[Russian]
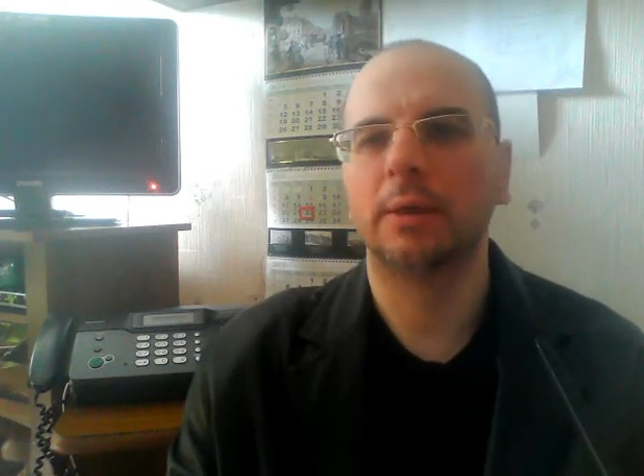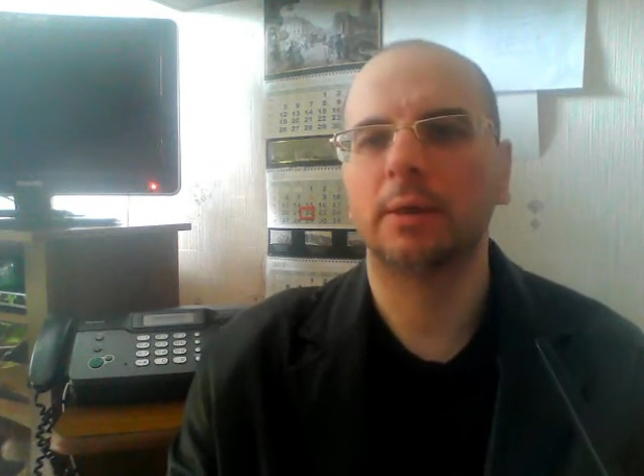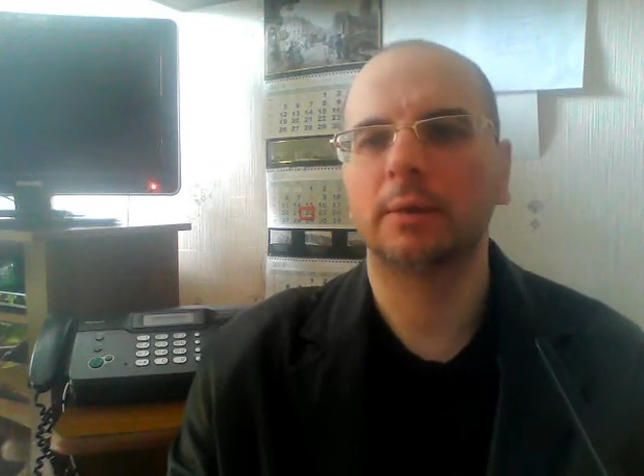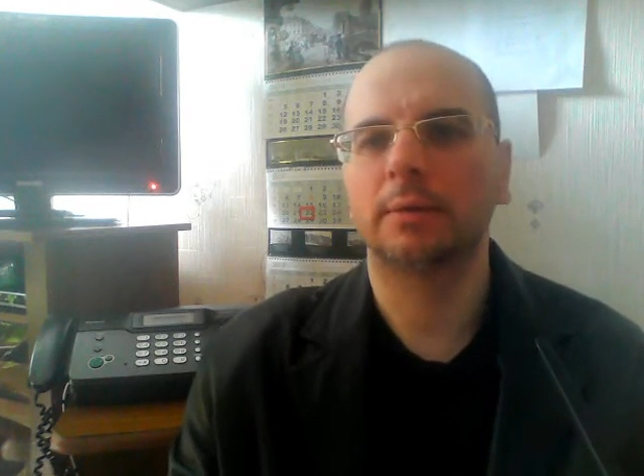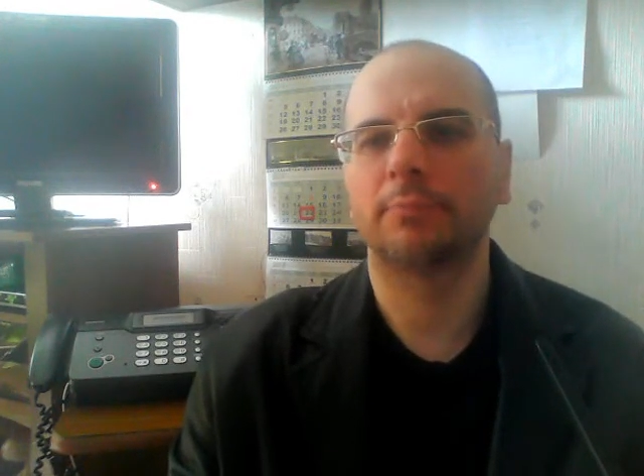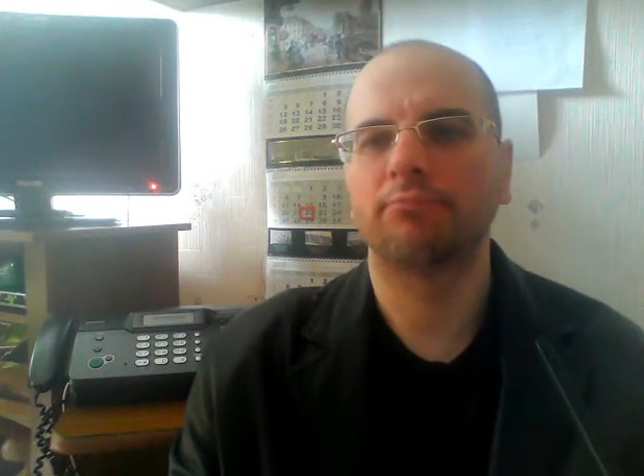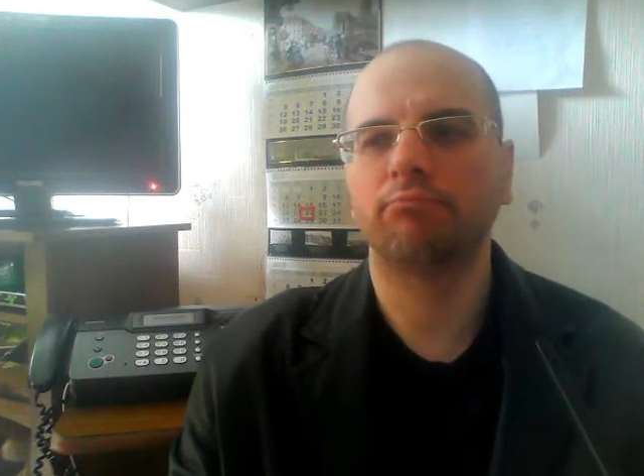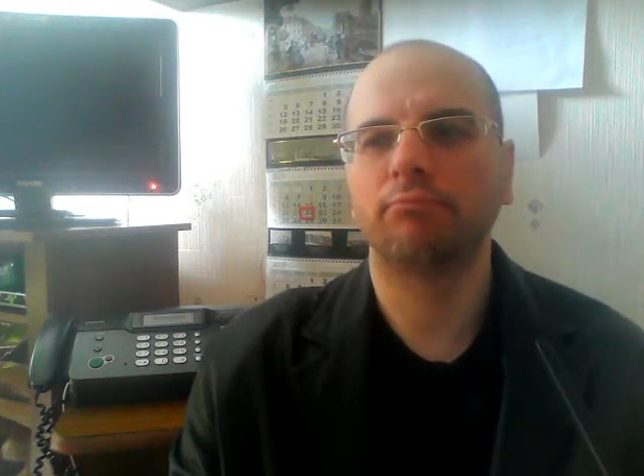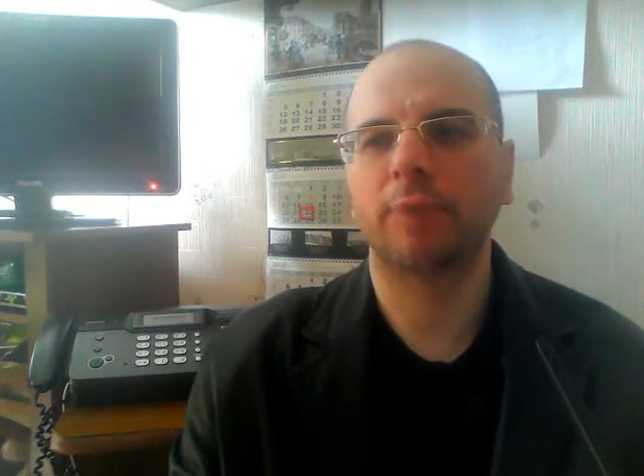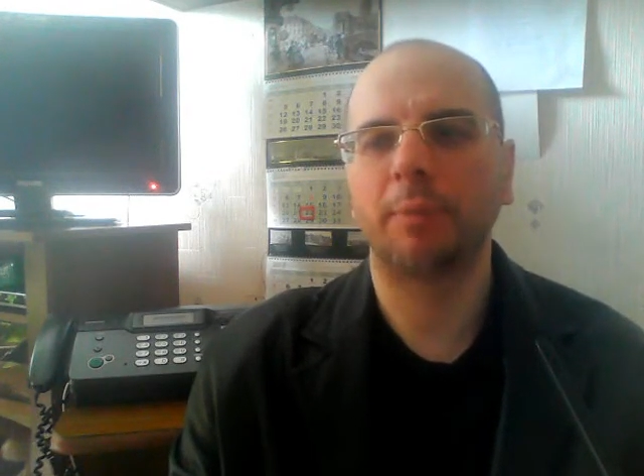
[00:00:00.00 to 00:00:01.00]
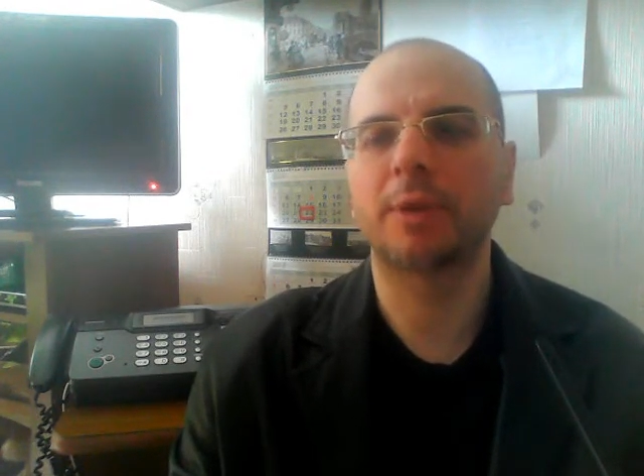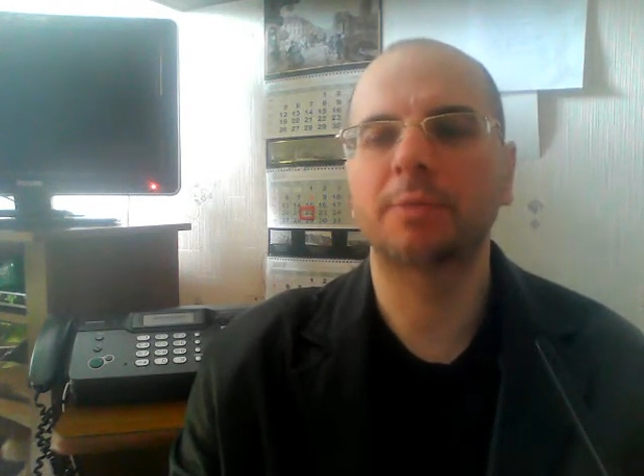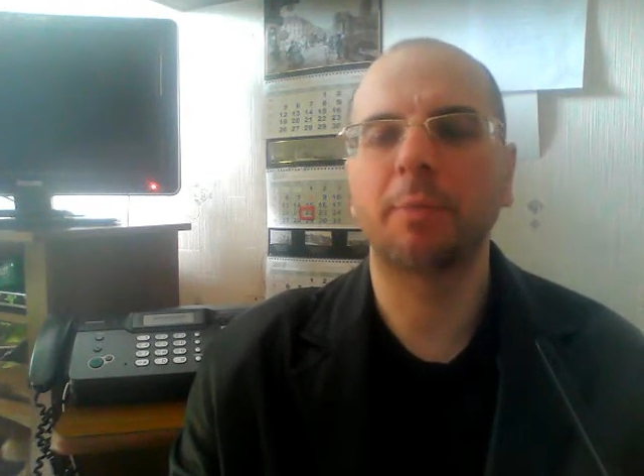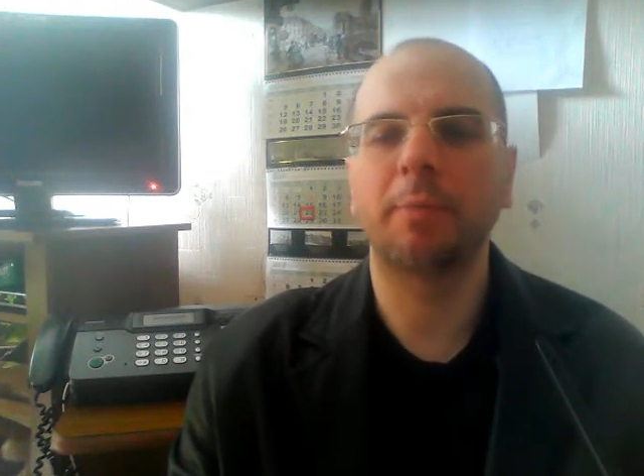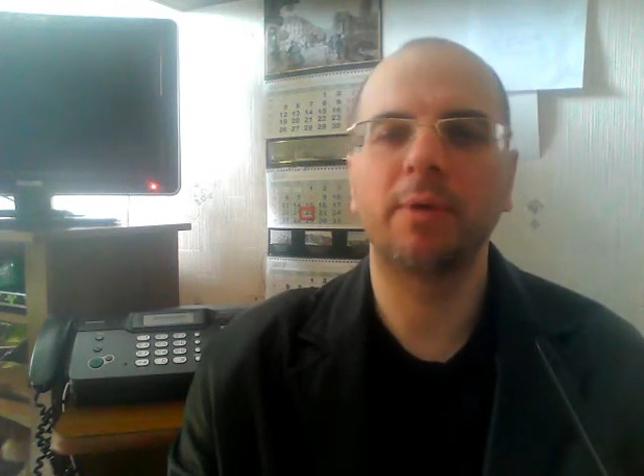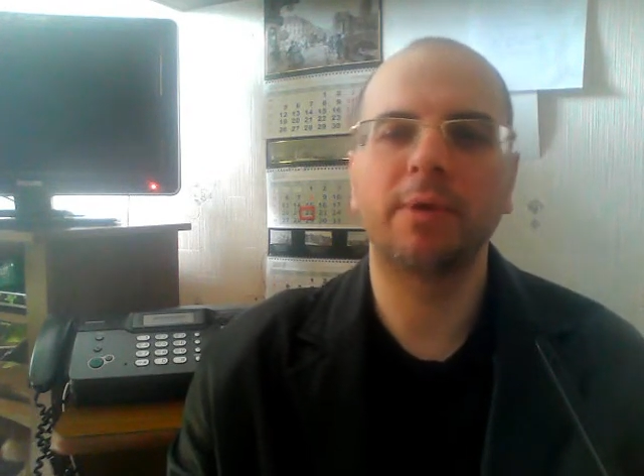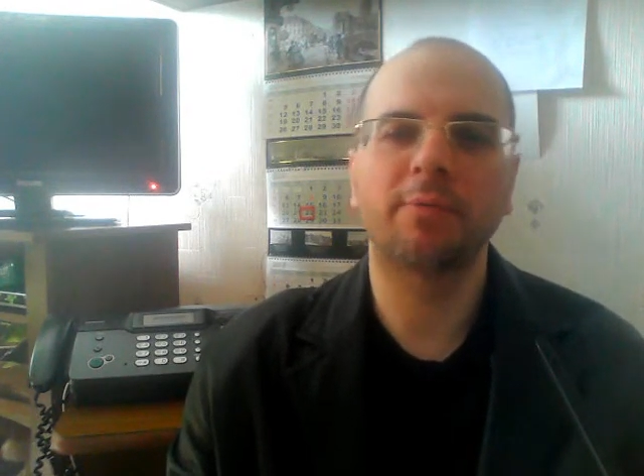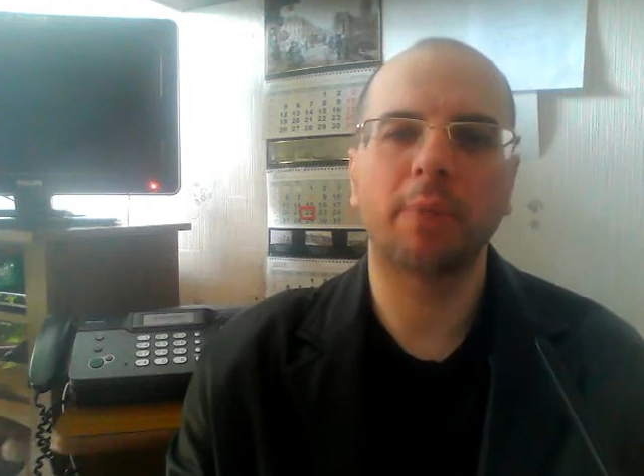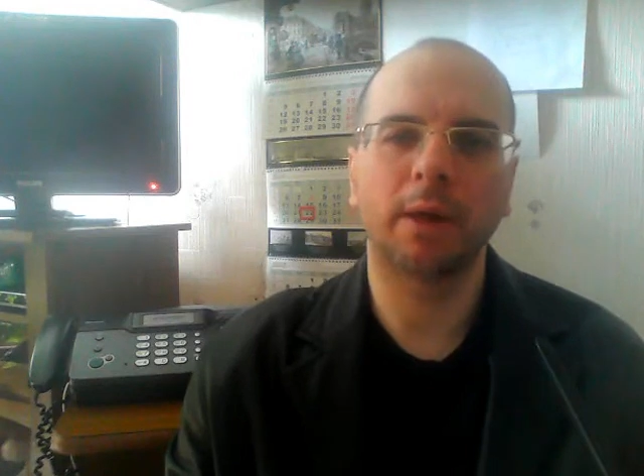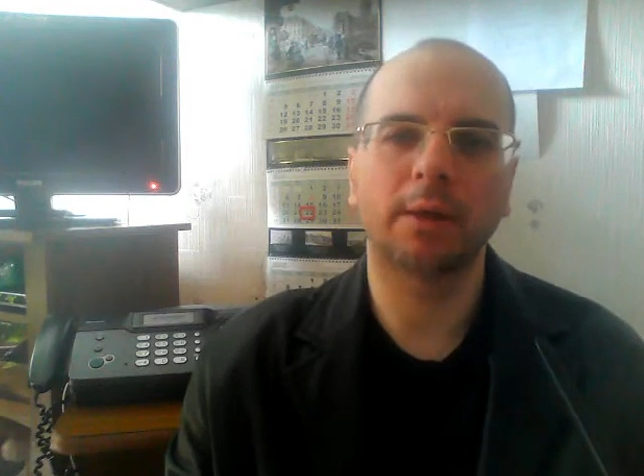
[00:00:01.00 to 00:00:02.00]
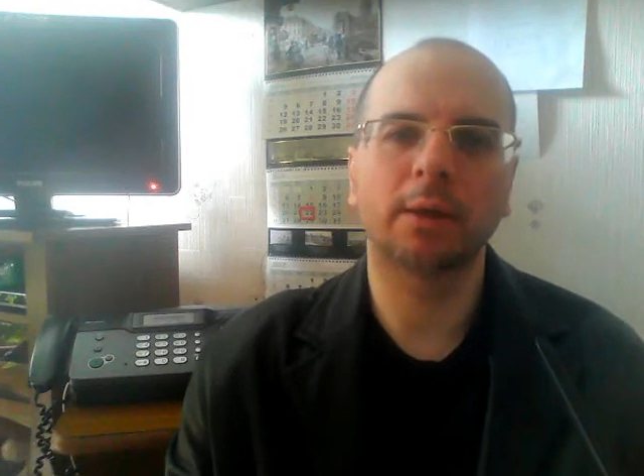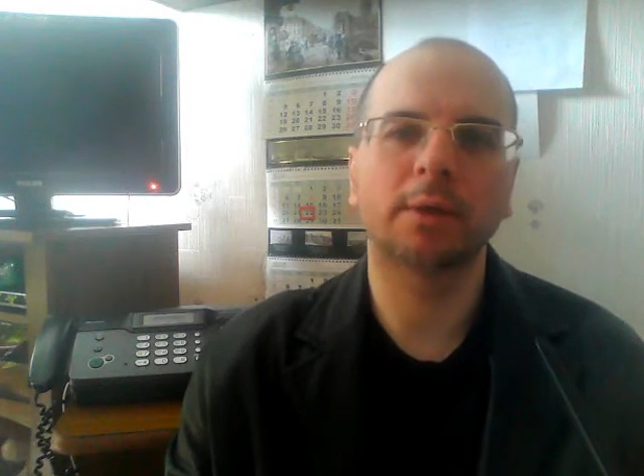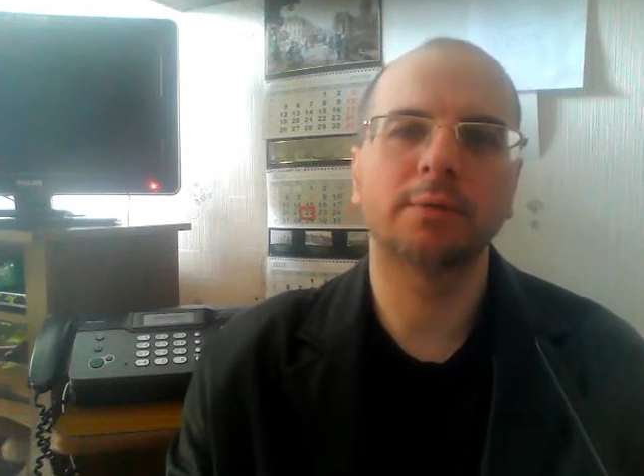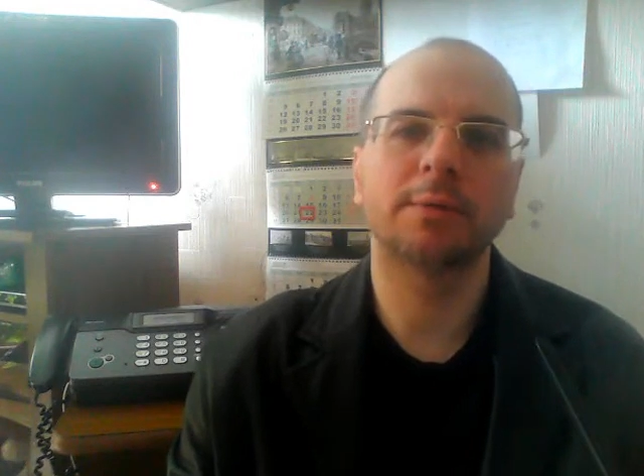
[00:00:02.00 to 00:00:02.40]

э, в принципе, привели в порядок.